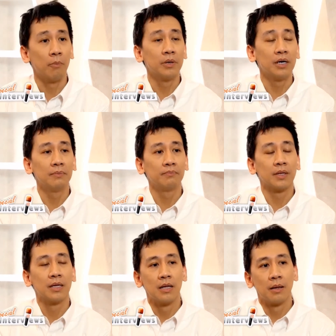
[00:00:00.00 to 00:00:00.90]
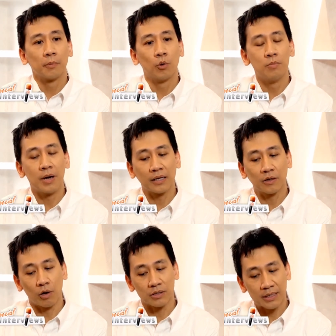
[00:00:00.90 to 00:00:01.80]
ผมเริ่มคุมงาน
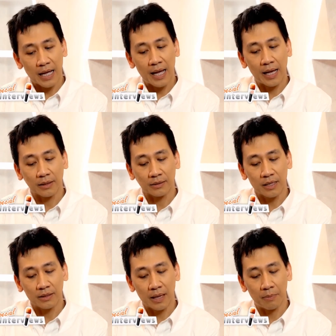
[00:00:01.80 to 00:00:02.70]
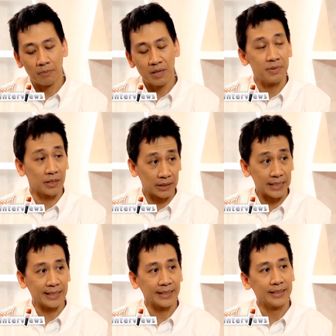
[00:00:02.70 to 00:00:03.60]
ก่อสร้างตั้งแต่ผมเรียนเรียนตรี